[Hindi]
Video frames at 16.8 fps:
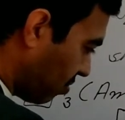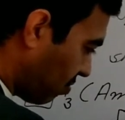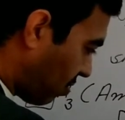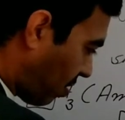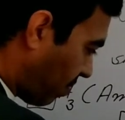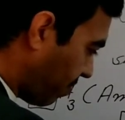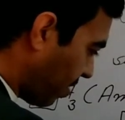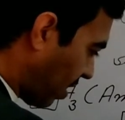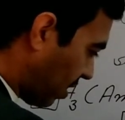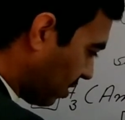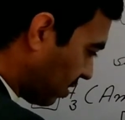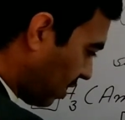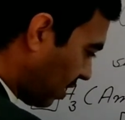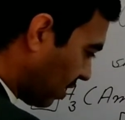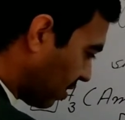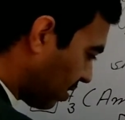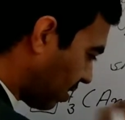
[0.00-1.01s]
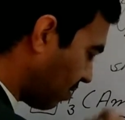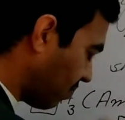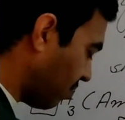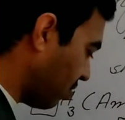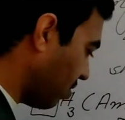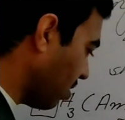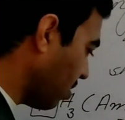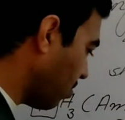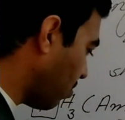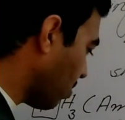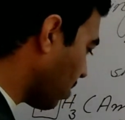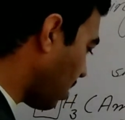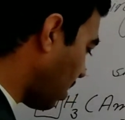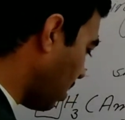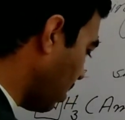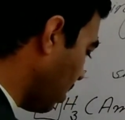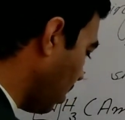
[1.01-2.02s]
तो अब यहाँ से इलेक्ट्रॉन वो नहीं
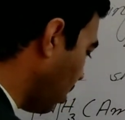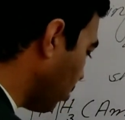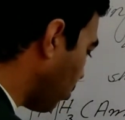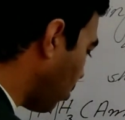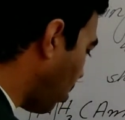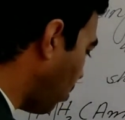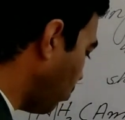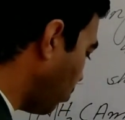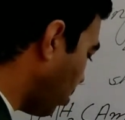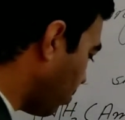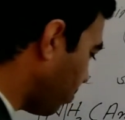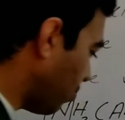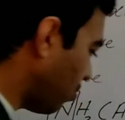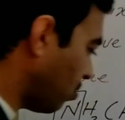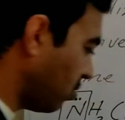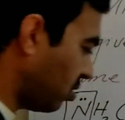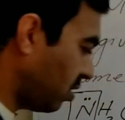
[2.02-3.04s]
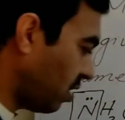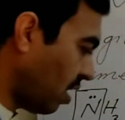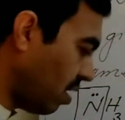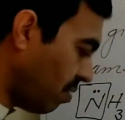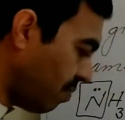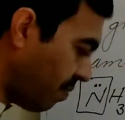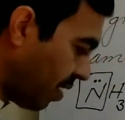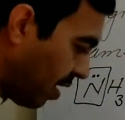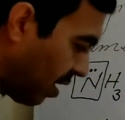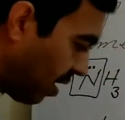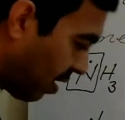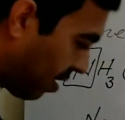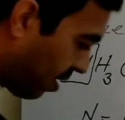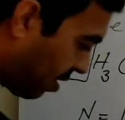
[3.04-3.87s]
होगा तो आउटर मोस्ट शेल में